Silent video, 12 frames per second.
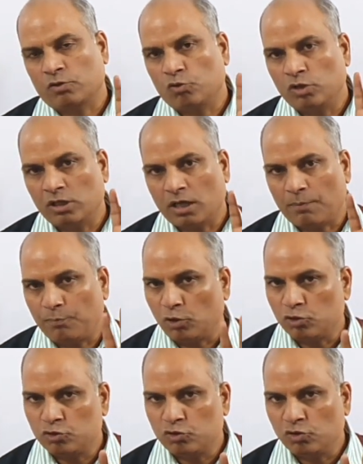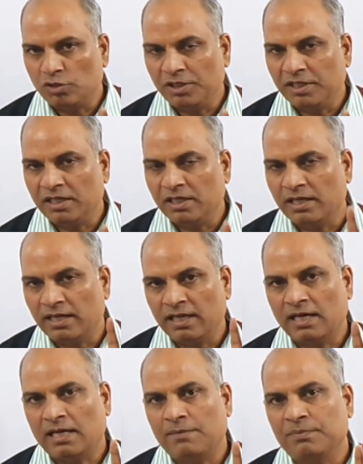कोई अपॉर्चुनिटी
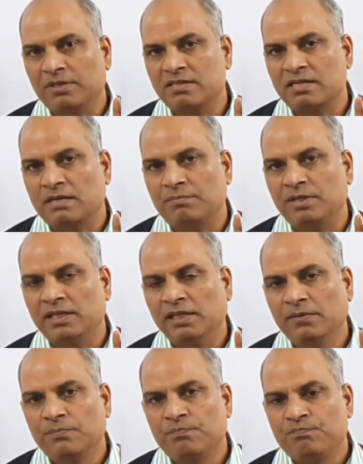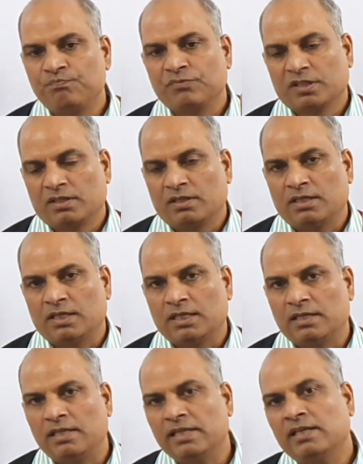है आपके सामने
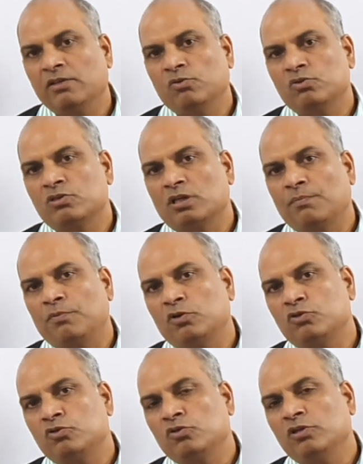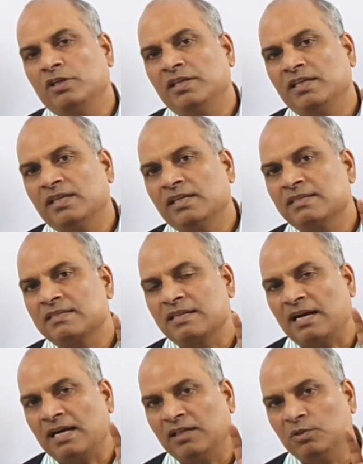लेकिन उस अपॉर्चुनिटी के
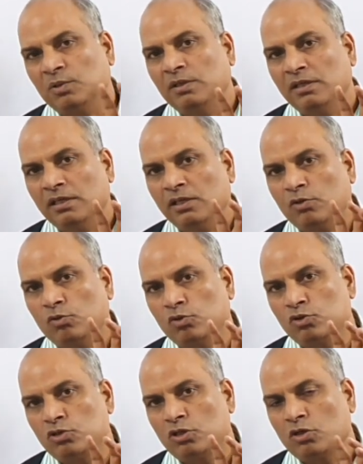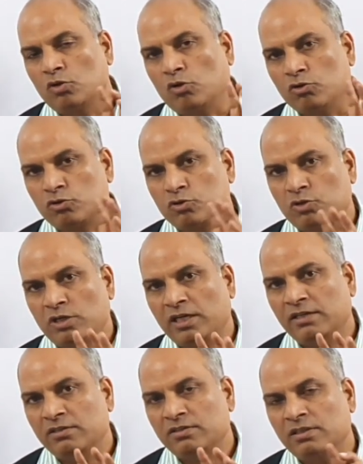साथ ही कुछ
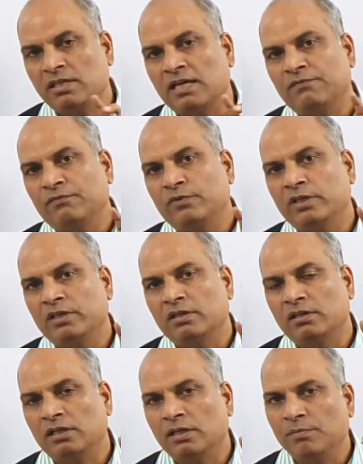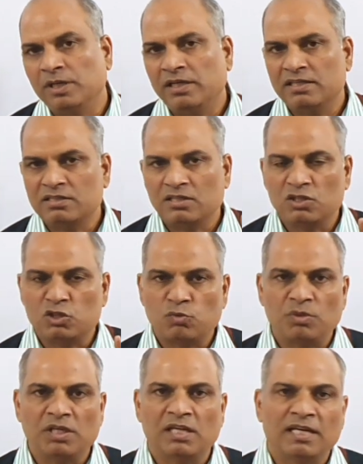कॉन्स्टेंट्स या फिर लिमिटेशंस
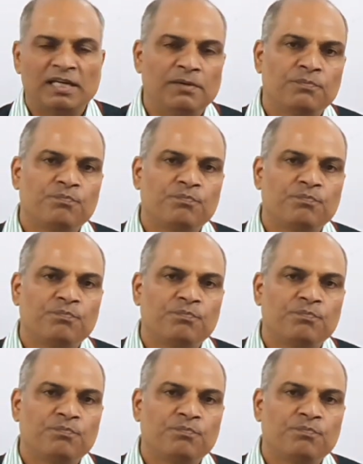भी है